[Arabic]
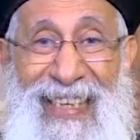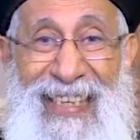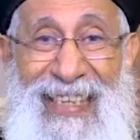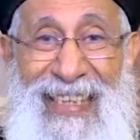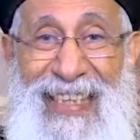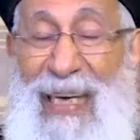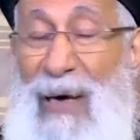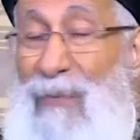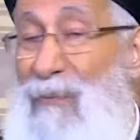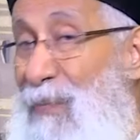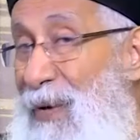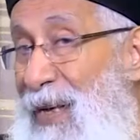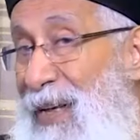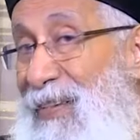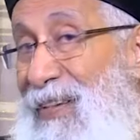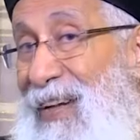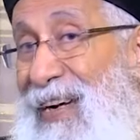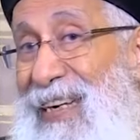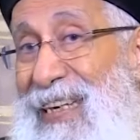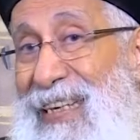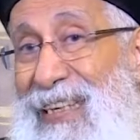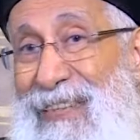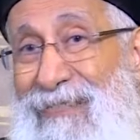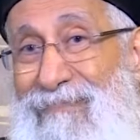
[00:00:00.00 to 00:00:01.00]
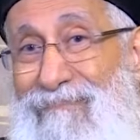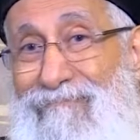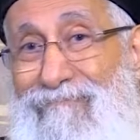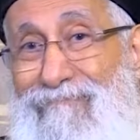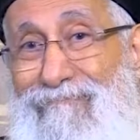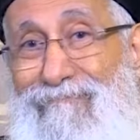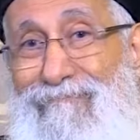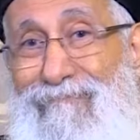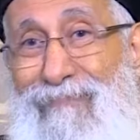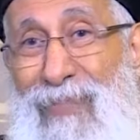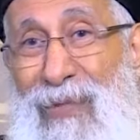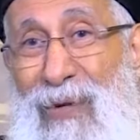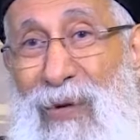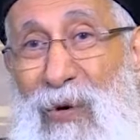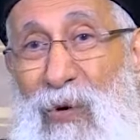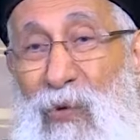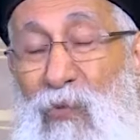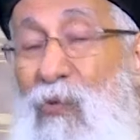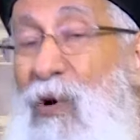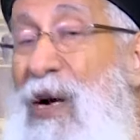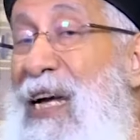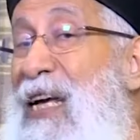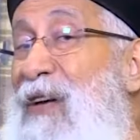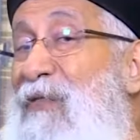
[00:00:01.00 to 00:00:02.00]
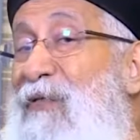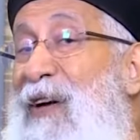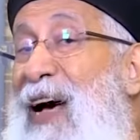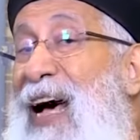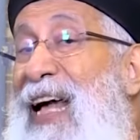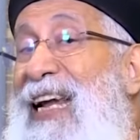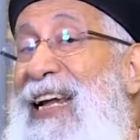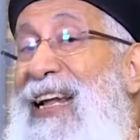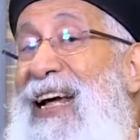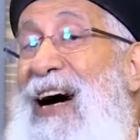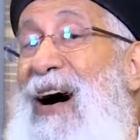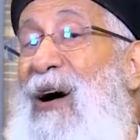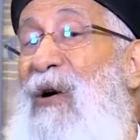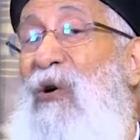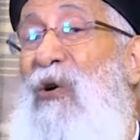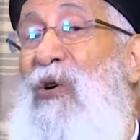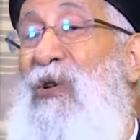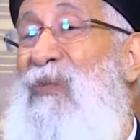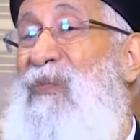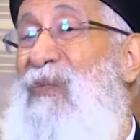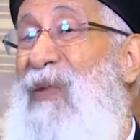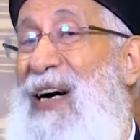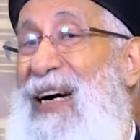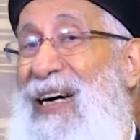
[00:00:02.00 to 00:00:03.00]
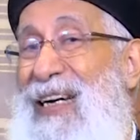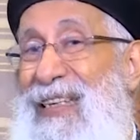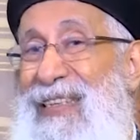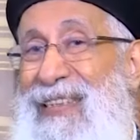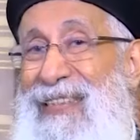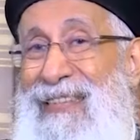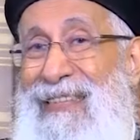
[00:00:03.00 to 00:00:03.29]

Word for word: سان بيتر وقف القى خطبه